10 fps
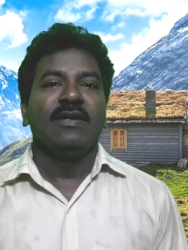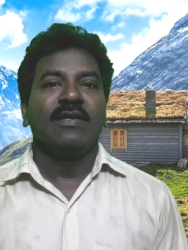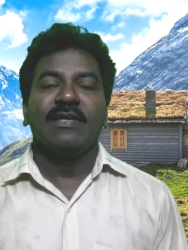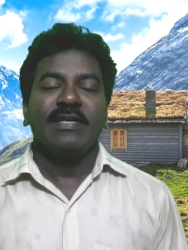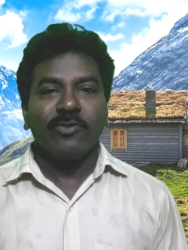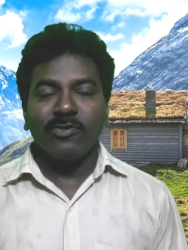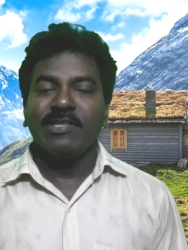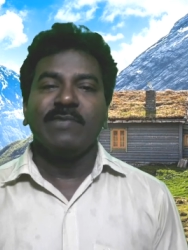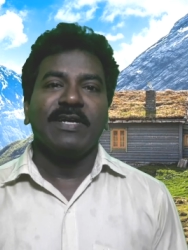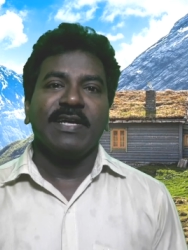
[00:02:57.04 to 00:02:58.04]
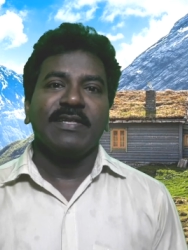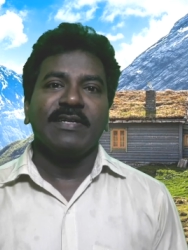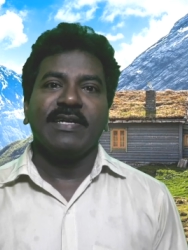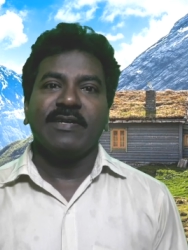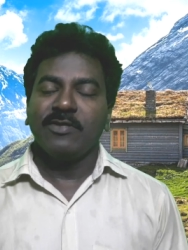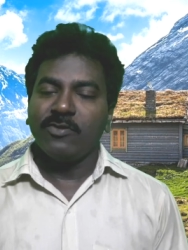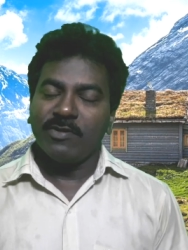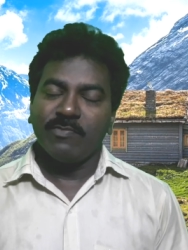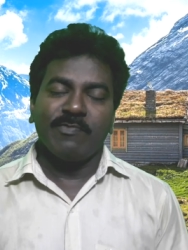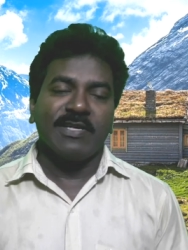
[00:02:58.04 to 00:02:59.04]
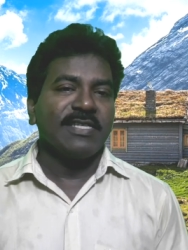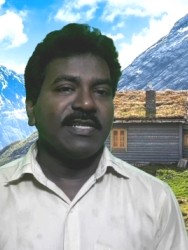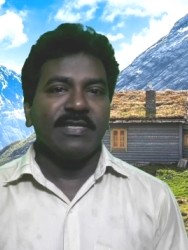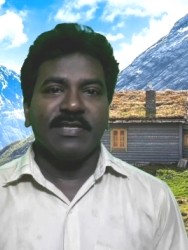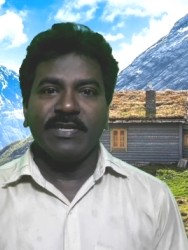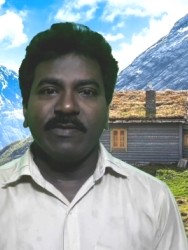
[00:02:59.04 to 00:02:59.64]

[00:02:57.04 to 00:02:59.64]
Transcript: இதெல்லாம் எந்த ஒரு பாதிப்பும் கிடையாது ஏன்னா வந்து ரொம்ப ரொம்ப பக்கத்தில் தான் அந்த